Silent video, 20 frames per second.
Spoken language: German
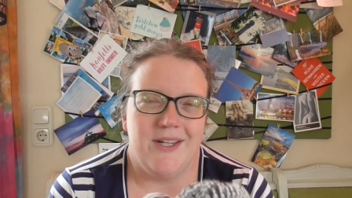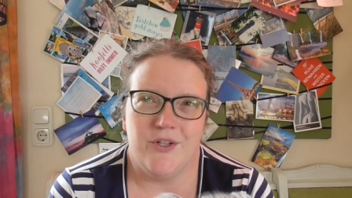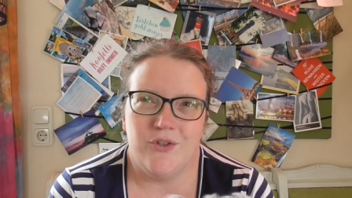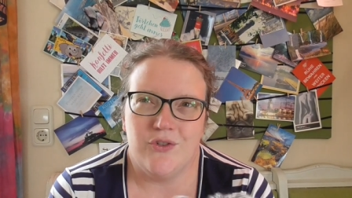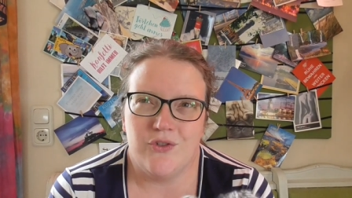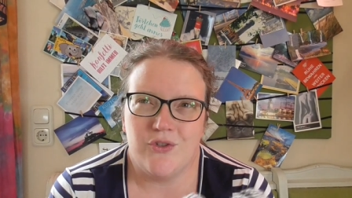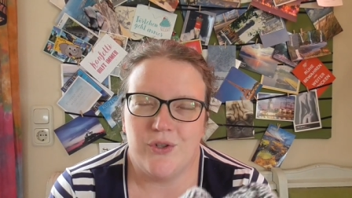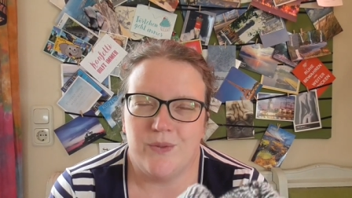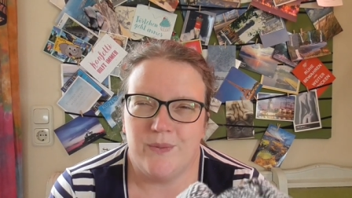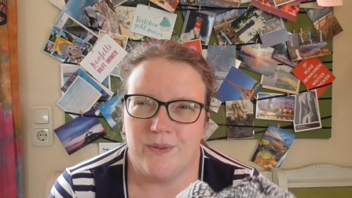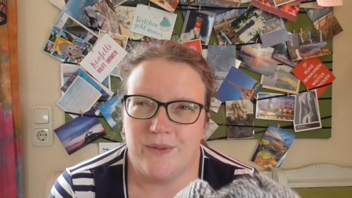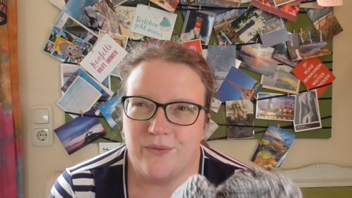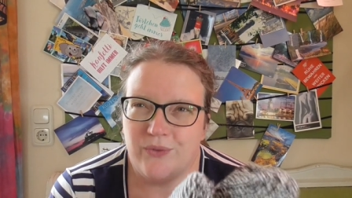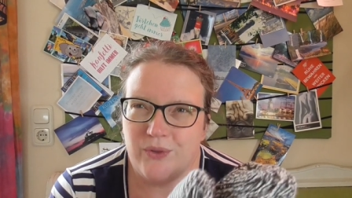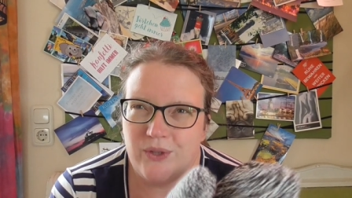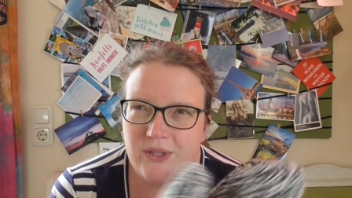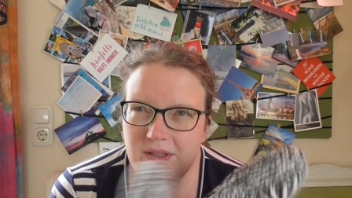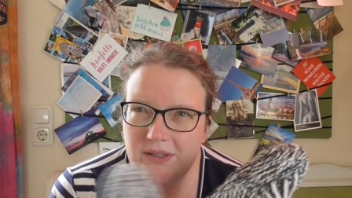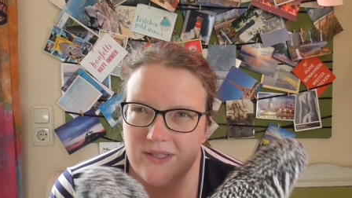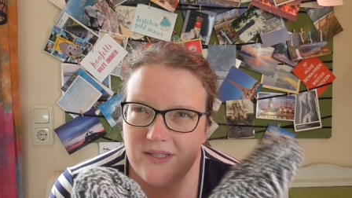
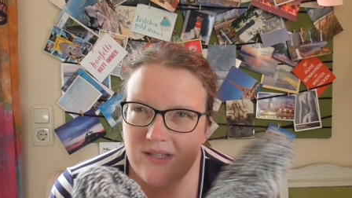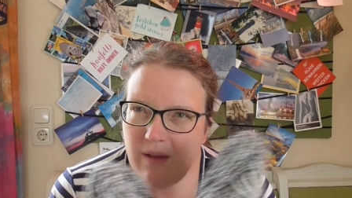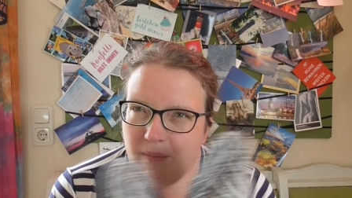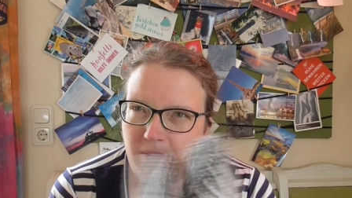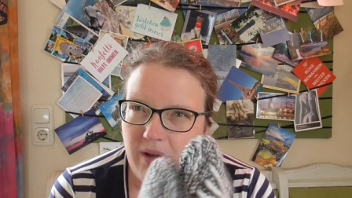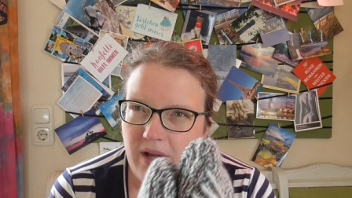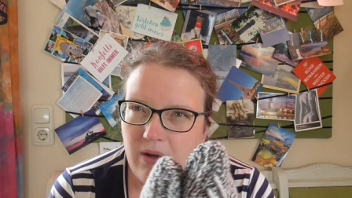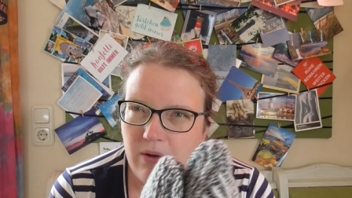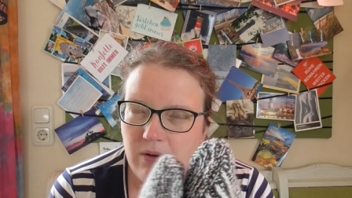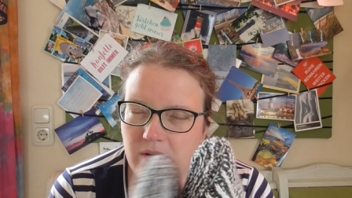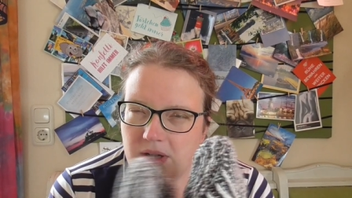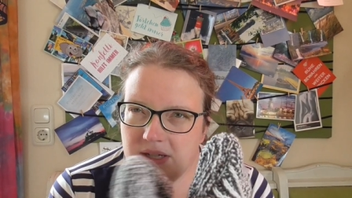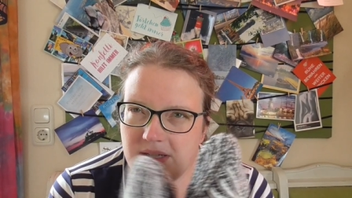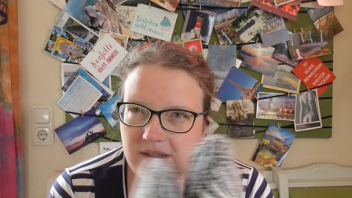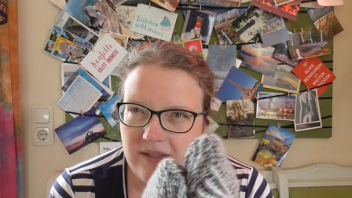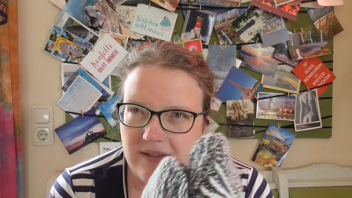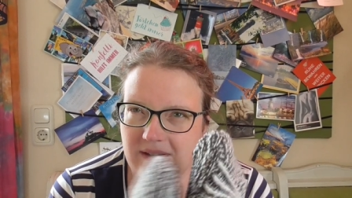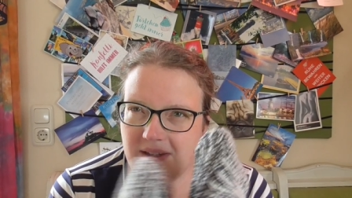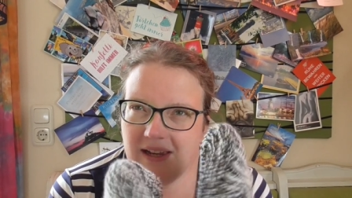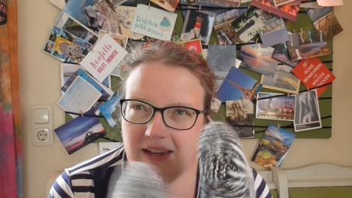Hinschummeln wollte ich es aber auch
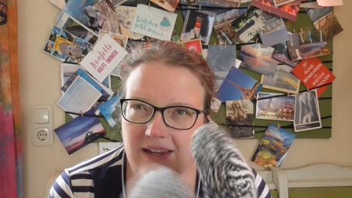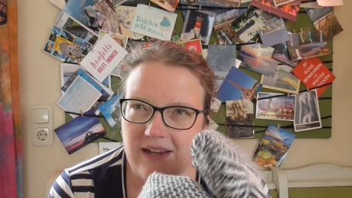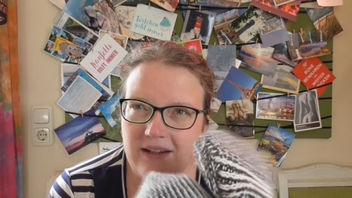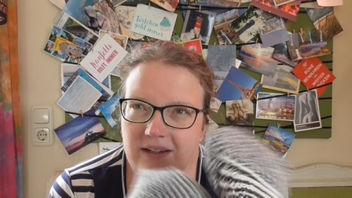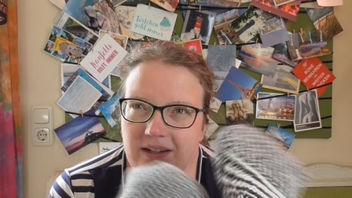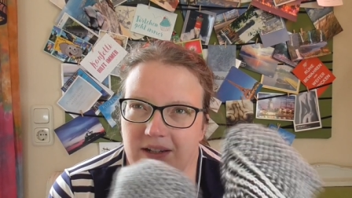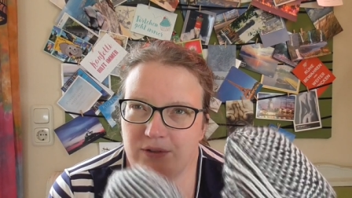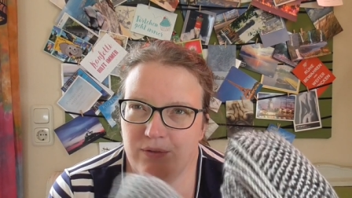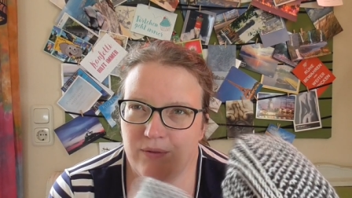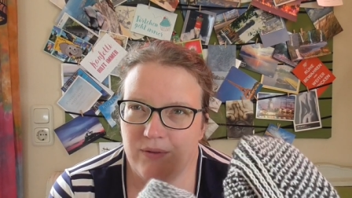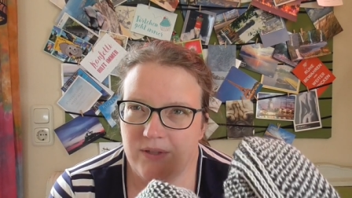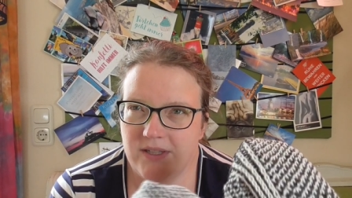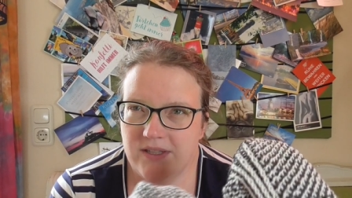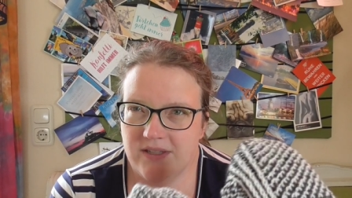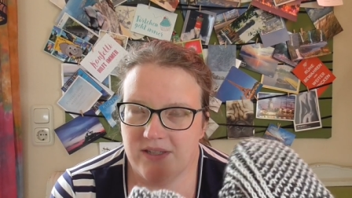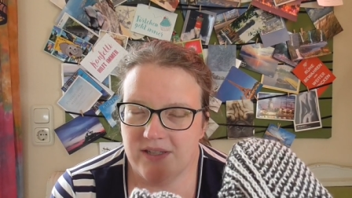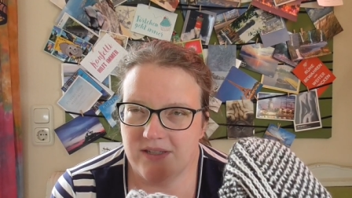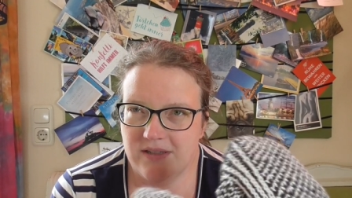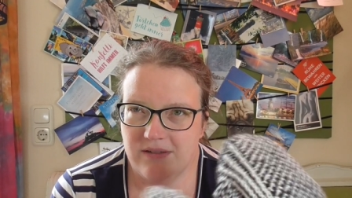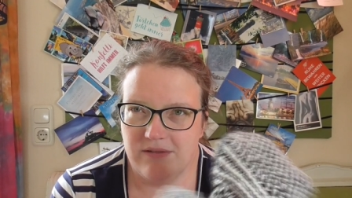nicht. Also ich hätte
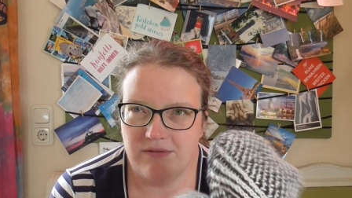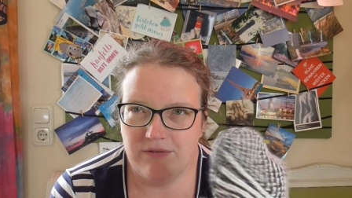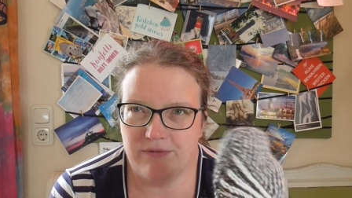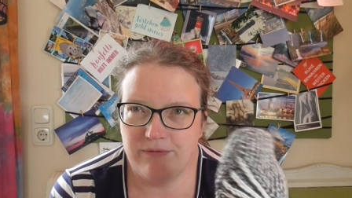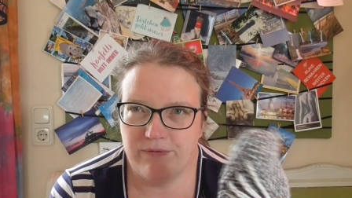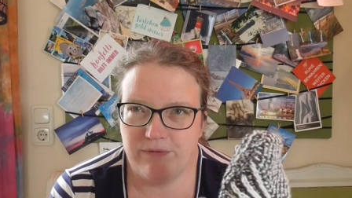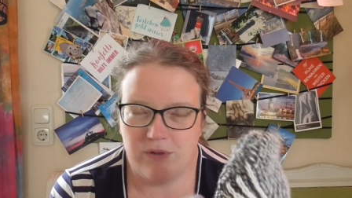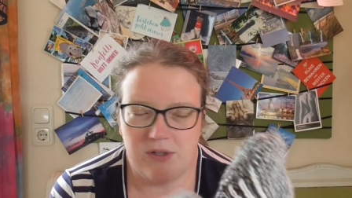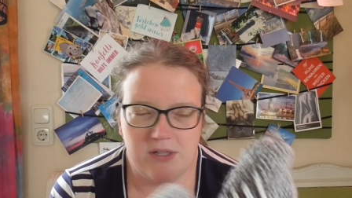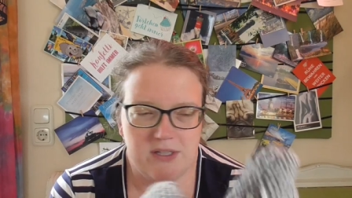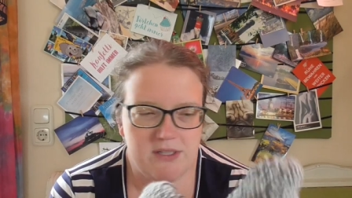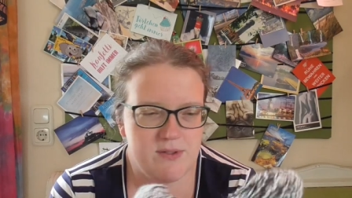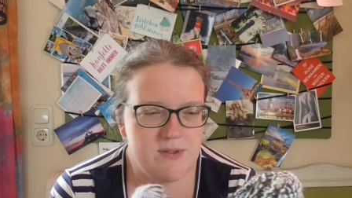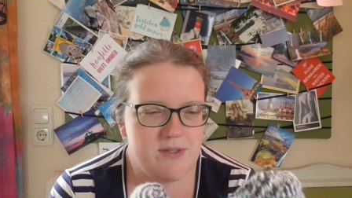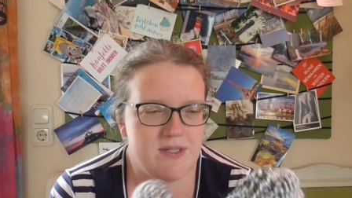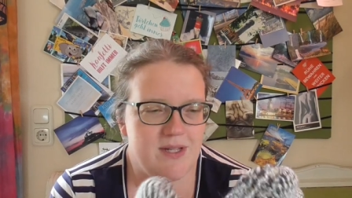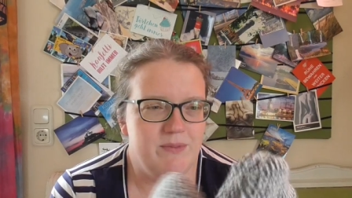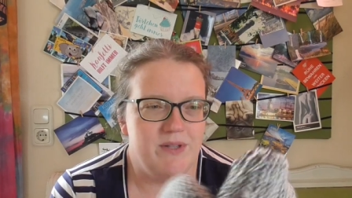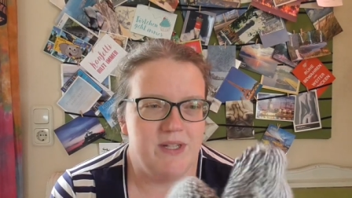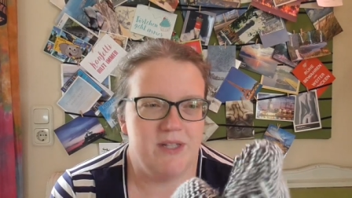natürlich dann vorher
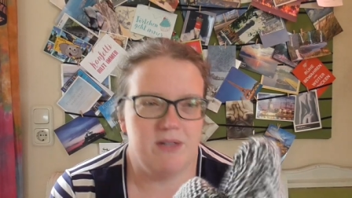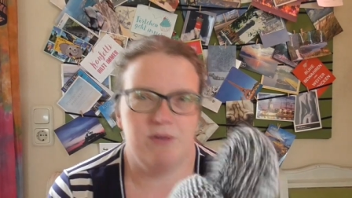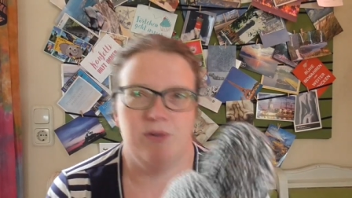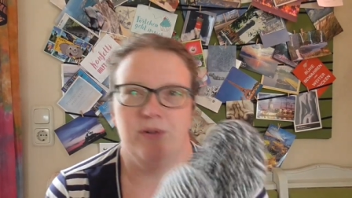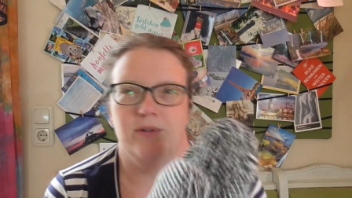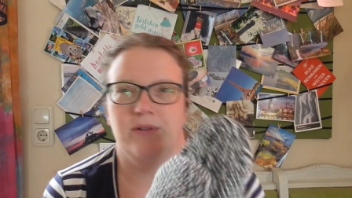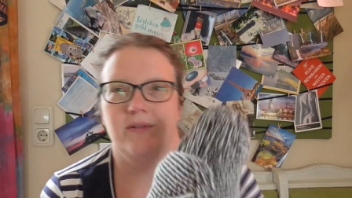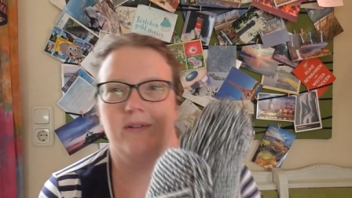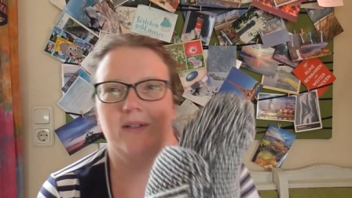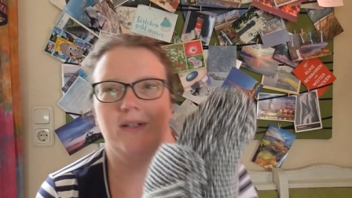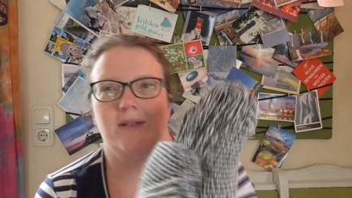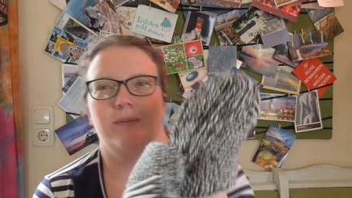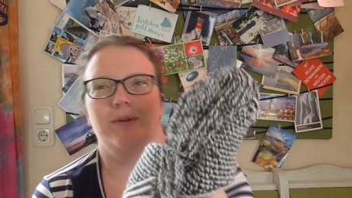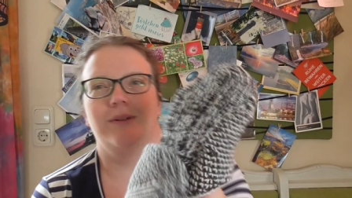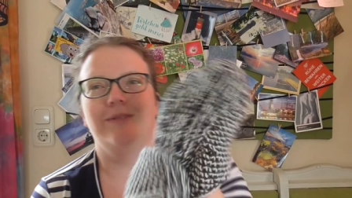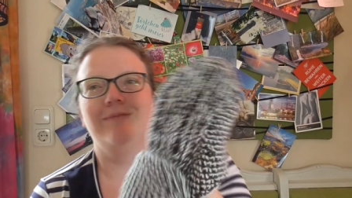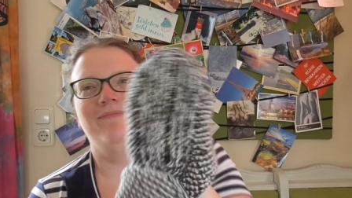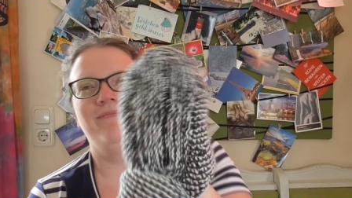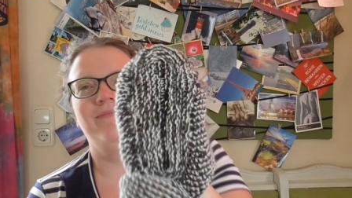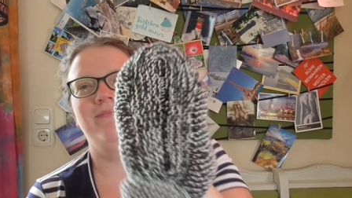zusammennehmen können,
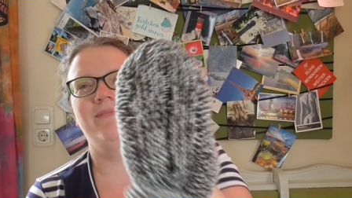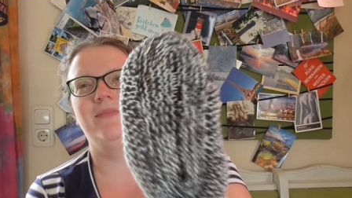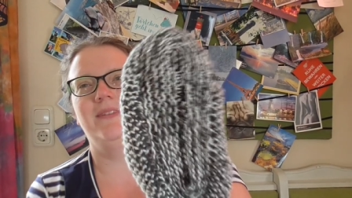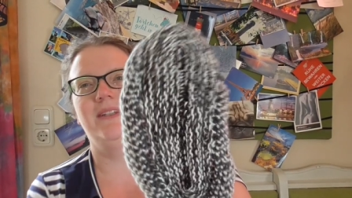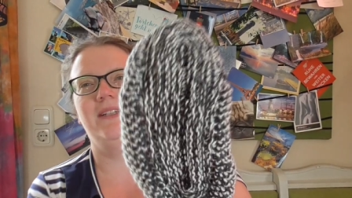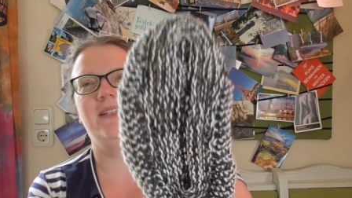aber